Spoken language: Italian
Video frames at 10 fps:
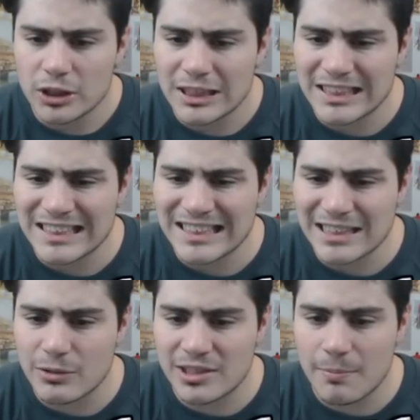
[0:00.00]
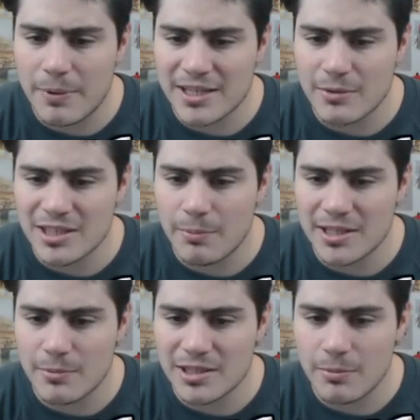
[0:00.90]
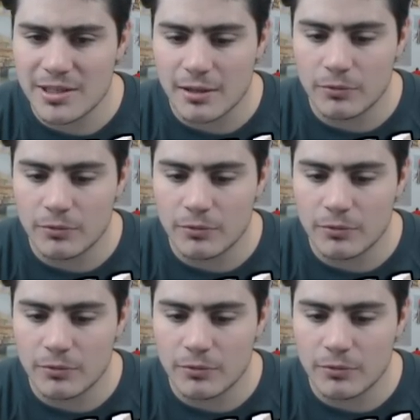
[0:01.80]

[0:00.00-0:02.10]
Ah, questa pesa, questa pesa, questa pesa.